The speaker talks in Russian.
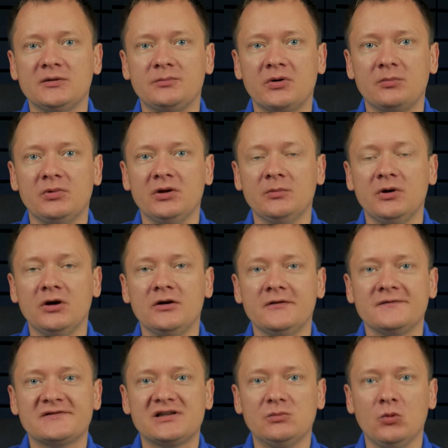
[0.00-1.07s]
проблема
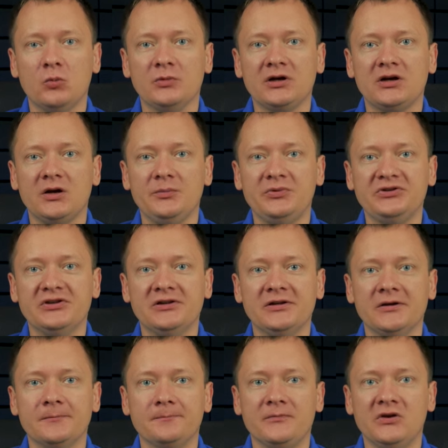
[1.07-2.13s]
в самом
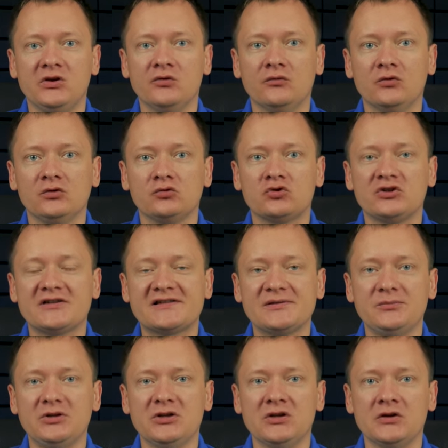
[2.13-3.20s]
накопителе, его нужно
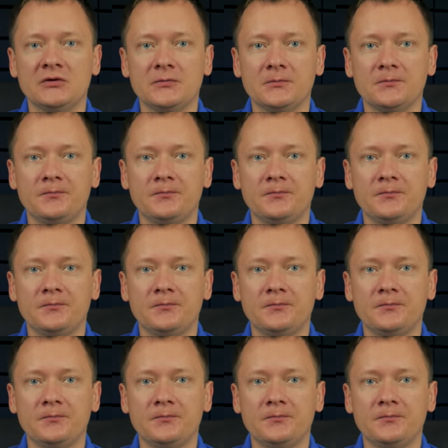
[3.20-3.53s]
заменить.